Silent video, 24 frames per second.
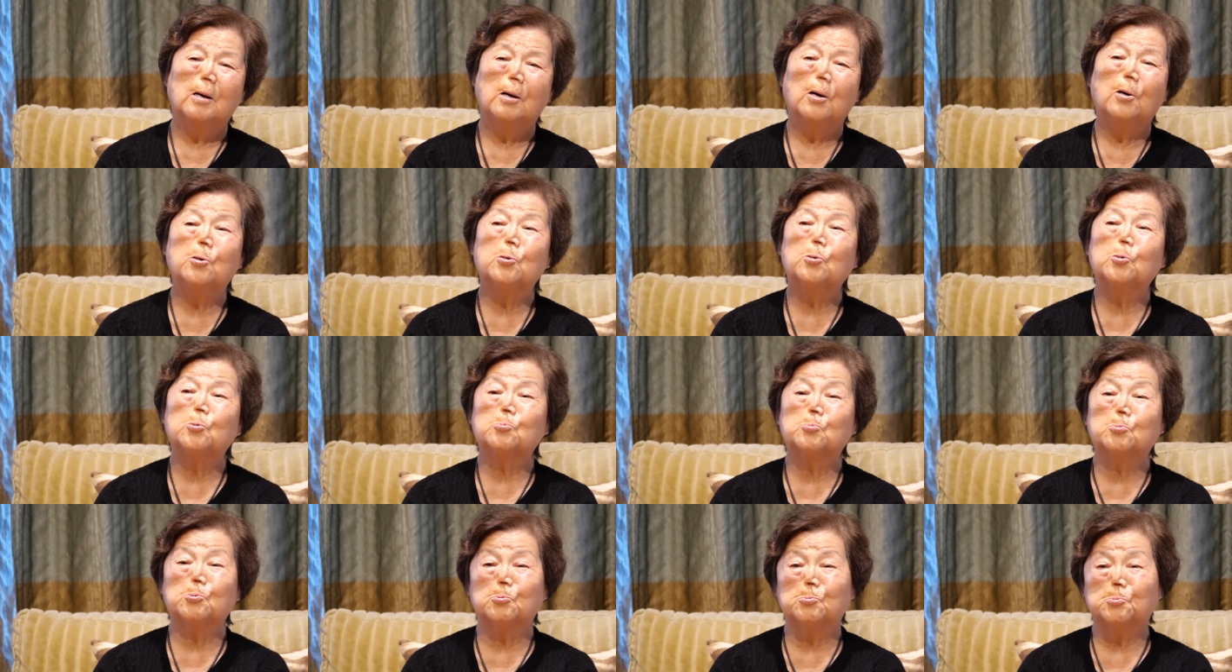어,
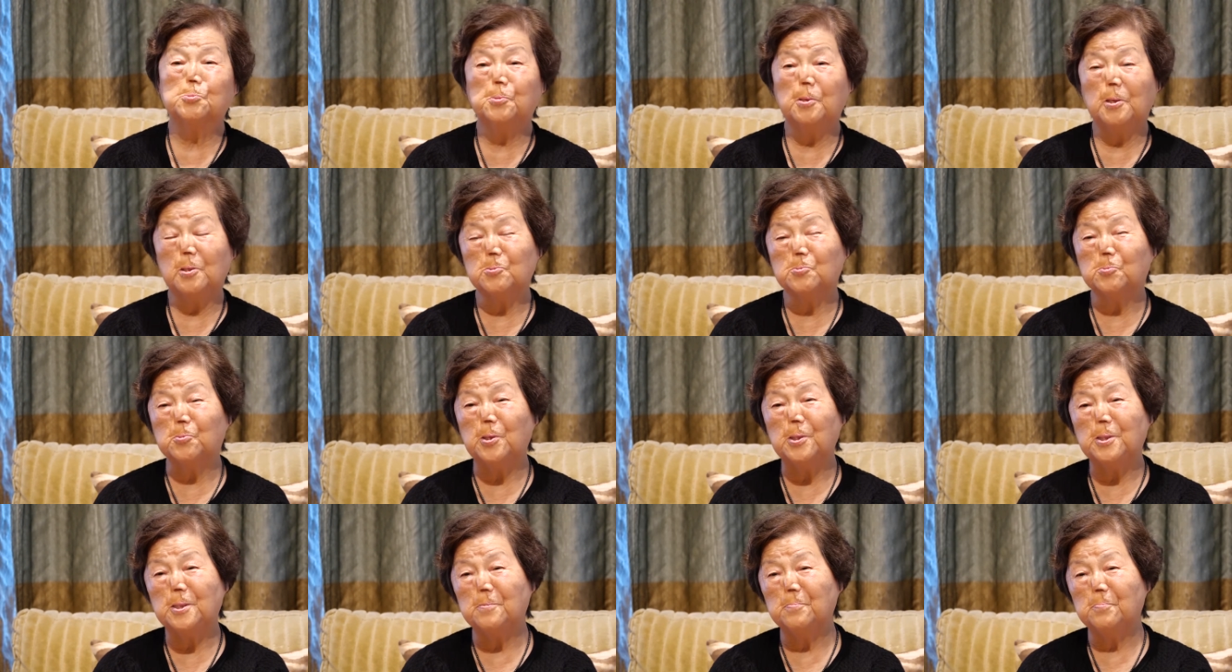
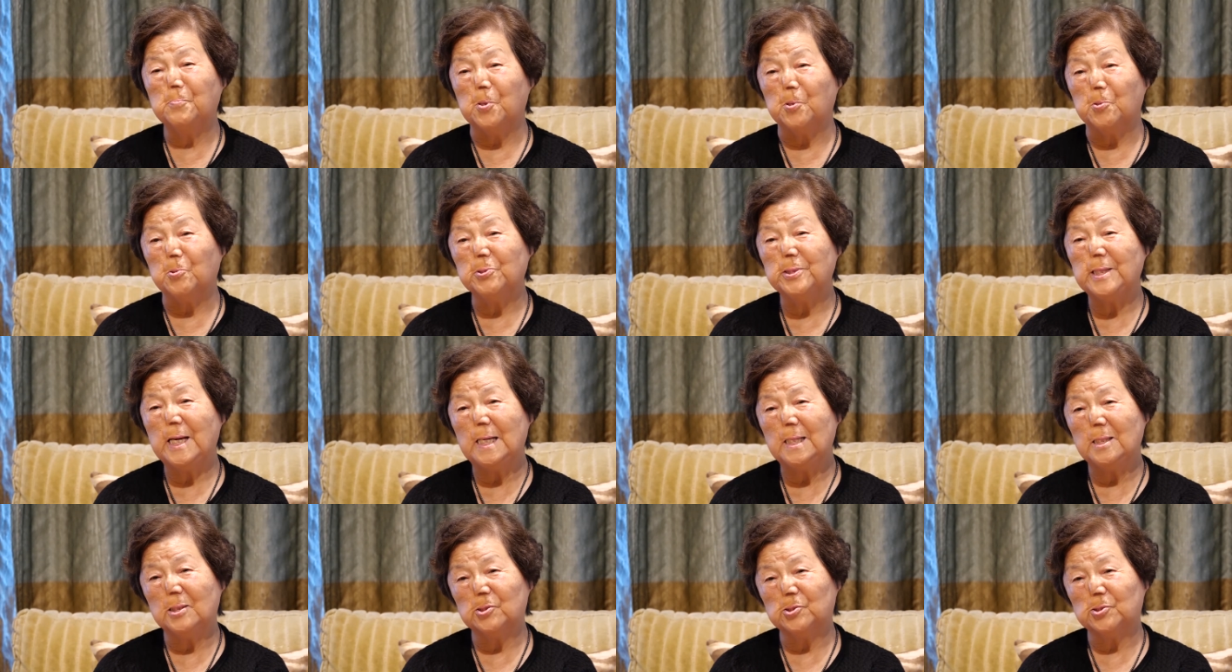스- 웨덴 병원
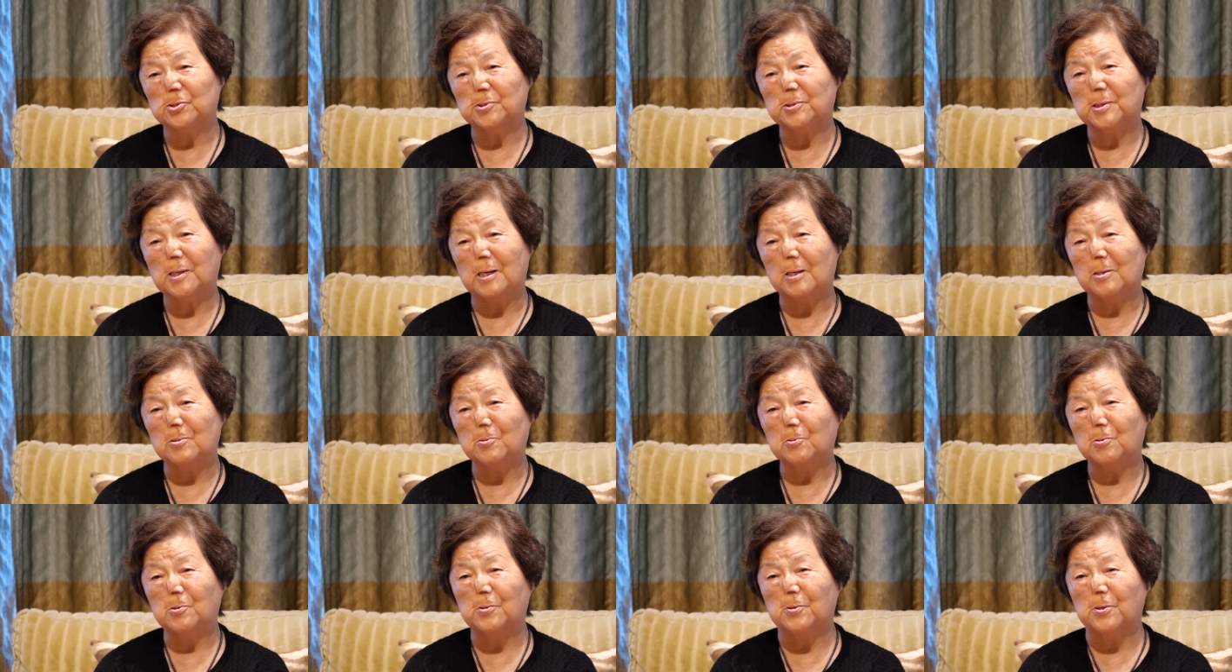안에서.
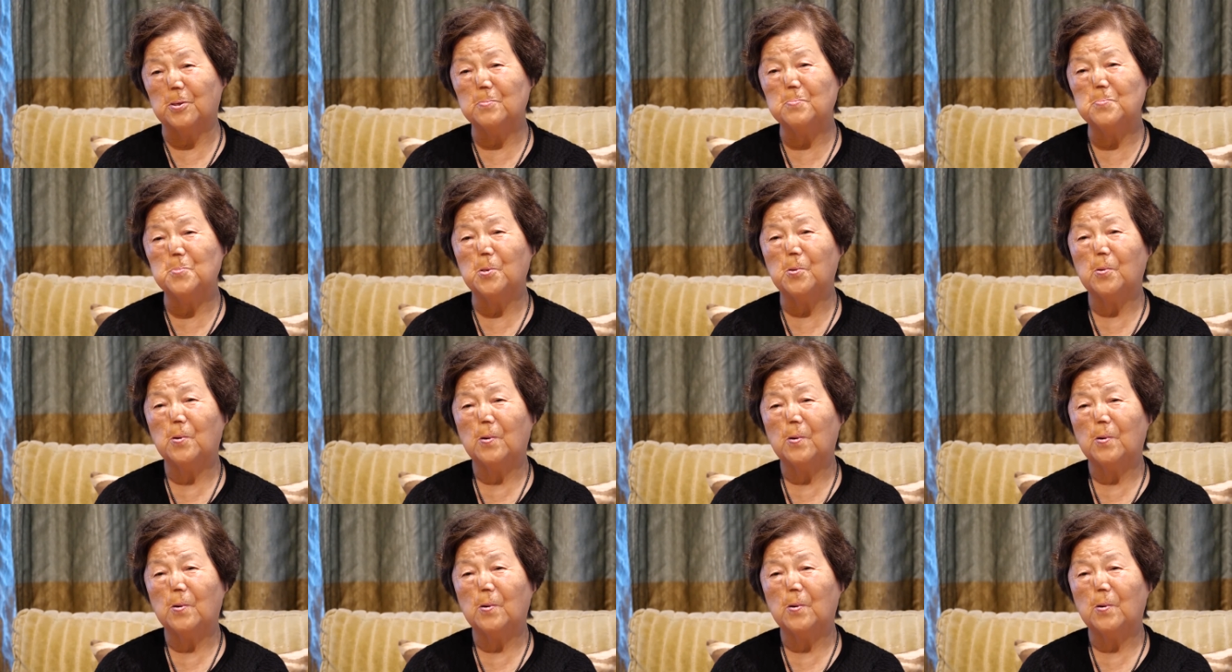안에서. 그럼요.